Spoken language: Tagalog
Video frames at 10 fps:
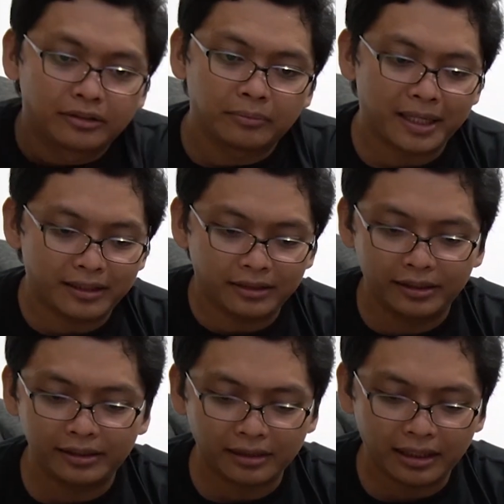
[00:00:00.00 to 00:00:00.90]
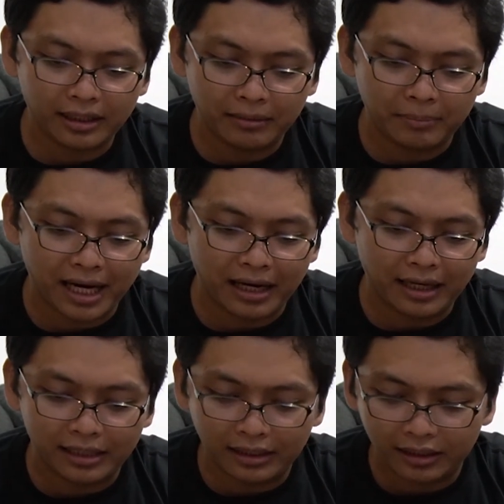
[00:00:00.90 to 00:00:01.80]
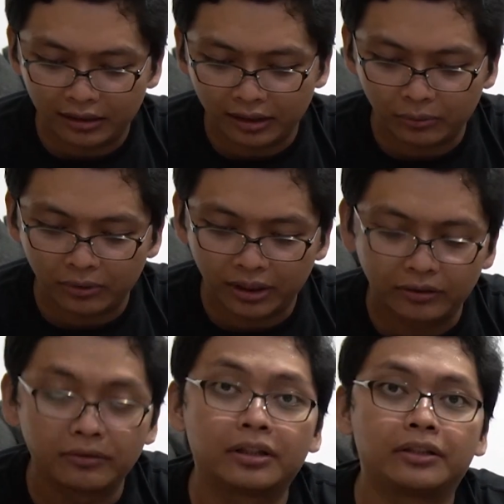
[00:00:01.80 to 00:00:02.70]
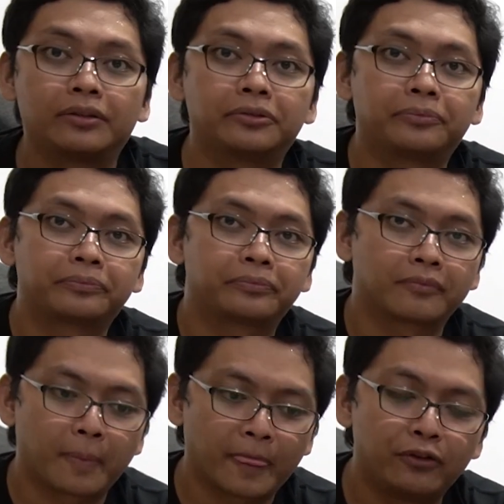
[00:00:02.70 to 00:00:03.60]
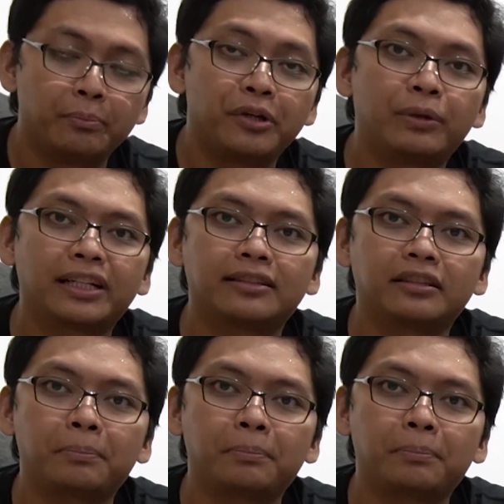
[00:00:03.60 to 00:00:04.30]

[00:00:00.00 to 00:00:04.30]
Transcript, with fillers: So parang hindi siya bakal, katulad nung ano, yung B1 kasi